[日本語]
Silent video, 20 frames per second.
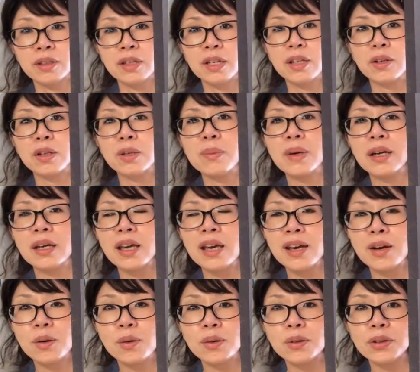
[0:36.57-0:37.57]
で今蛍
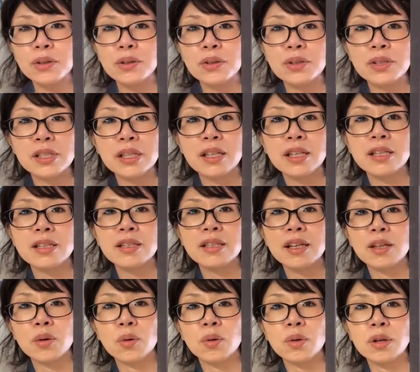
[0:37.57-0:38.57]
光灯の下です
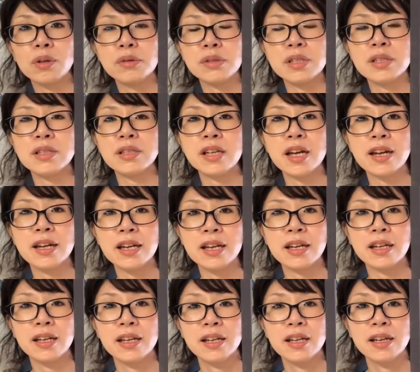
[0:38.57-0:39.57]
けどこれを実際
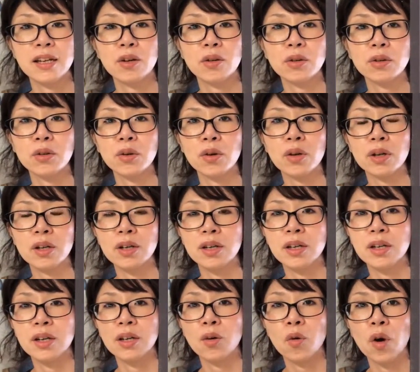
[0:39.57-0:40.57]
に今度
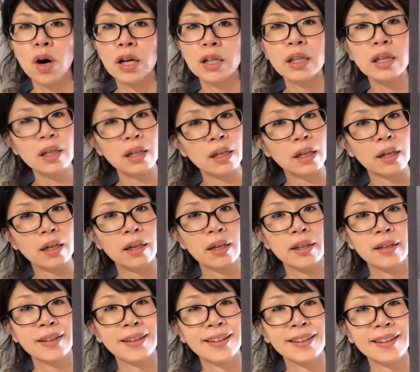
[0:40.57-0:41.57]
お花か
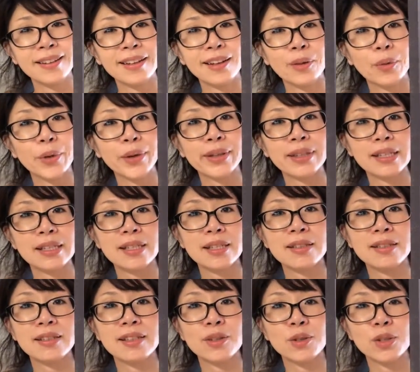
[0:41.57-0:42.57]
何か置いて
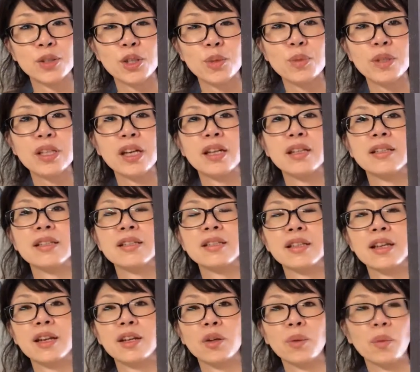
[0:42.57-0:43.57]
撮影をしてみたいんで
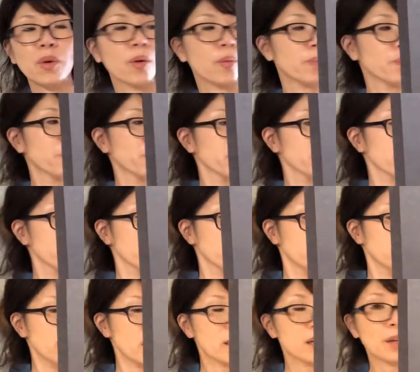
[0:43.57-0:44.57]
すけれども
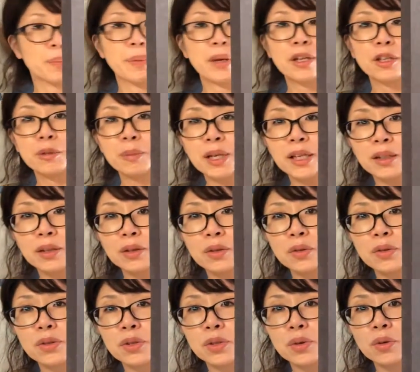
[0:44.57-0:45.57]
なんか
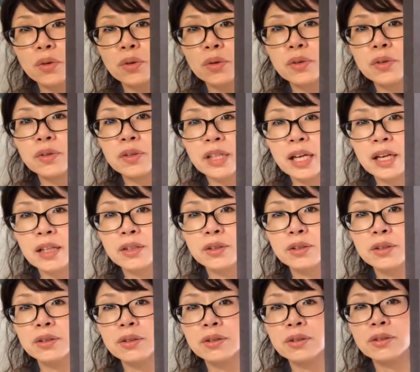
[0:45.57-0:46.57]
ベルベット調な
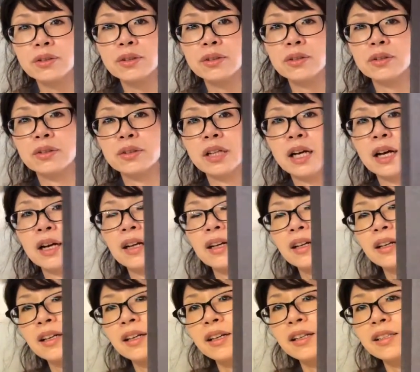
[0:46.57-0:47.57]
布のような
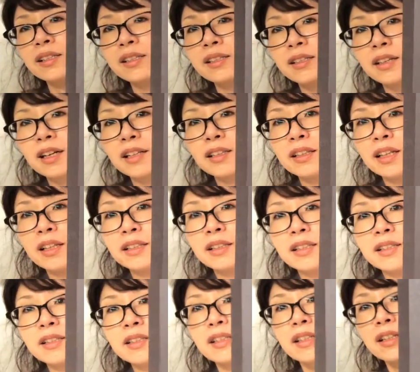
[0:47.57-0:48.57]
質感なん
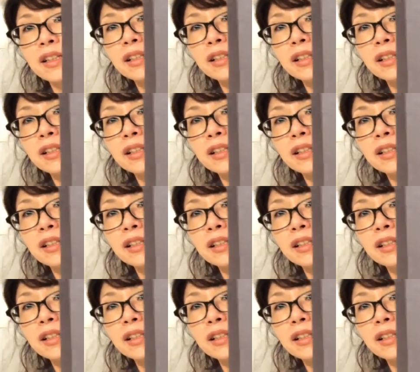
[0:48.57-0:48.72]
です